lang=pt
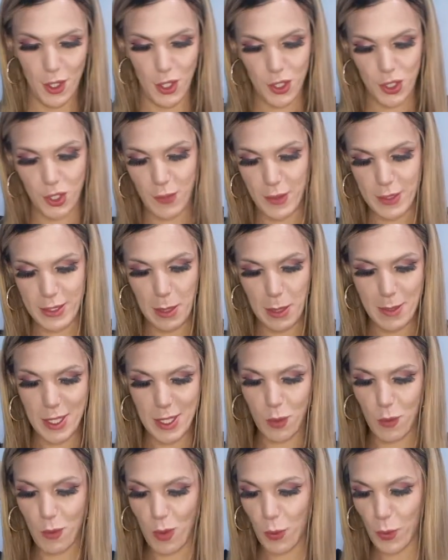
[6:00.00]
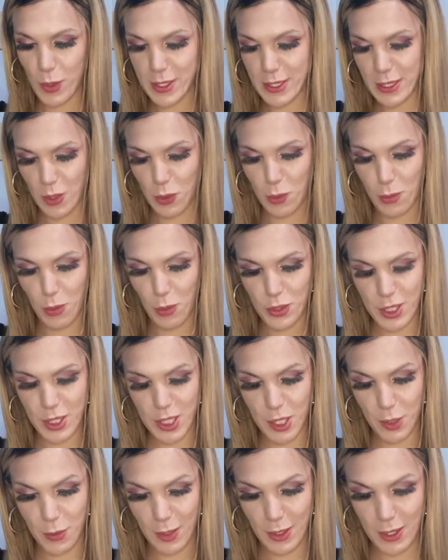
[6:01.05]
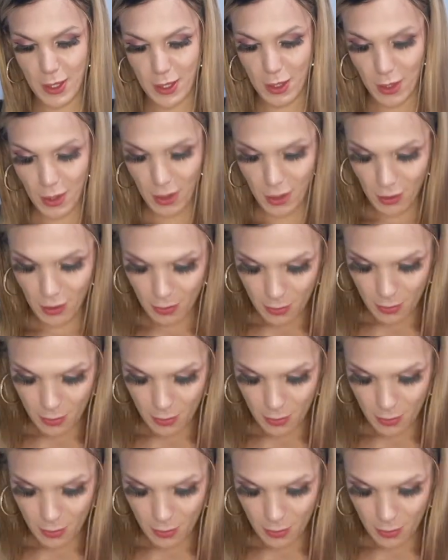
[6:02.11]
Deixa eu ver se tem mais alguma coisinha no bolsinho aqui, hein?